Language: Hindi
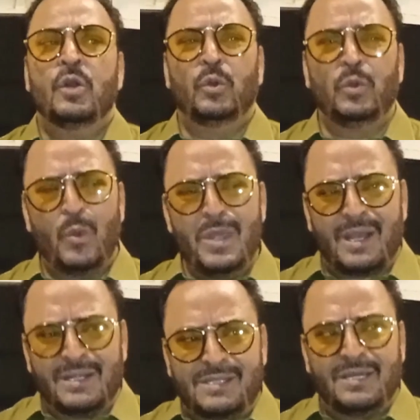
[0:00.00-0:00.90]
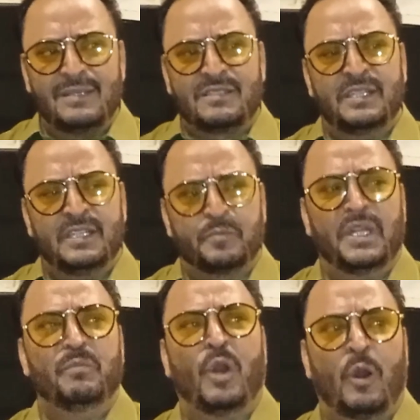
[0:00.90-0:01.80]
उनको एक अच्छा
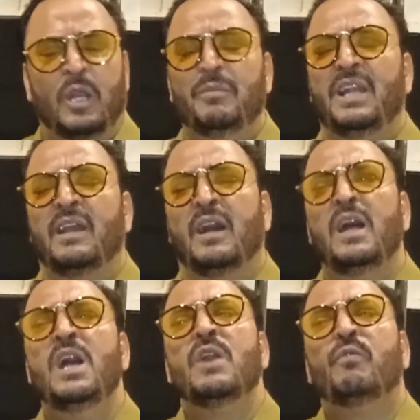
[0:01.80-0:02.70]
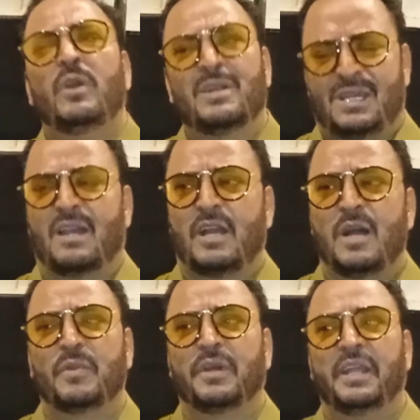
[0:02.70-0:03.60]
सेहतमंद माहौल मिलेगा वो अच्छा
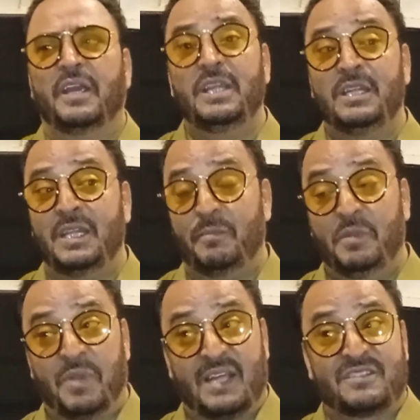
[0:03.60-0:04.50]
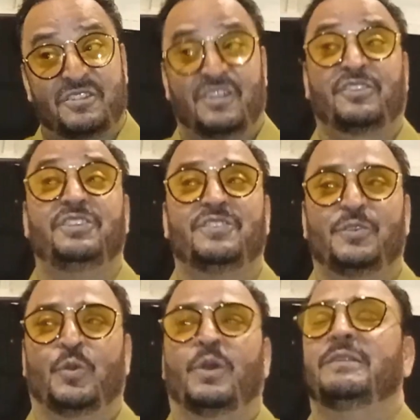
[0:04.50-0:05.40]
काम करेंगे ये भी बड़ा सख्ती से
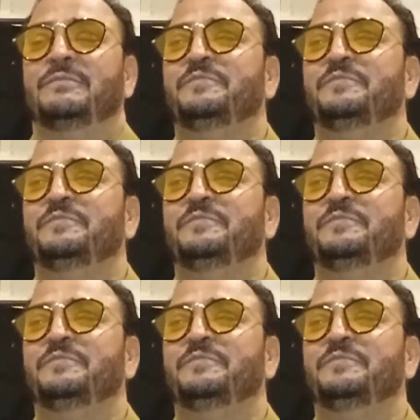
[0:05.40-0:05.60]
होगा